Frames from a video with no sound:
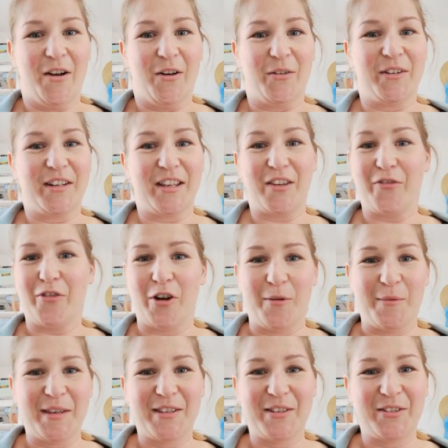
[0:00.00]
und ich
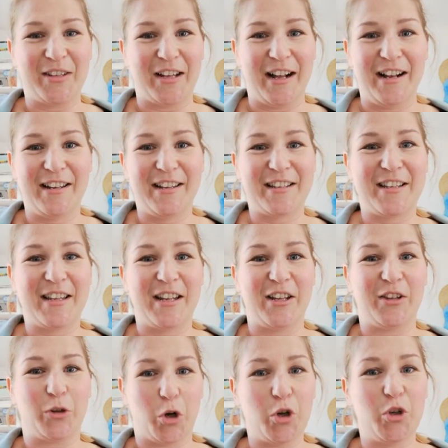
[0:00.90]
freue mich total, dass ihr
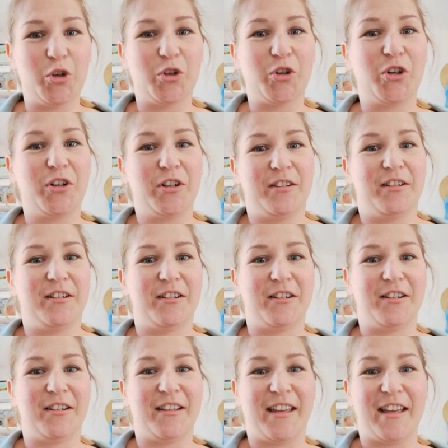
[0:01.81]
dann doch noch
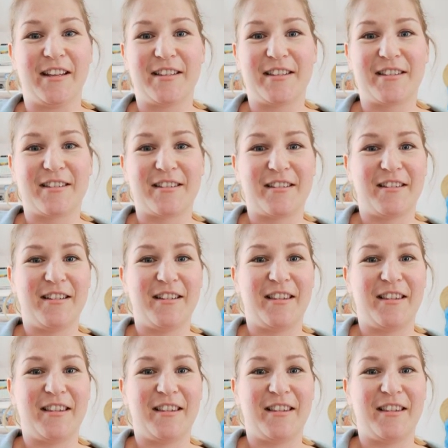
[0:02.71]
äh, jetzt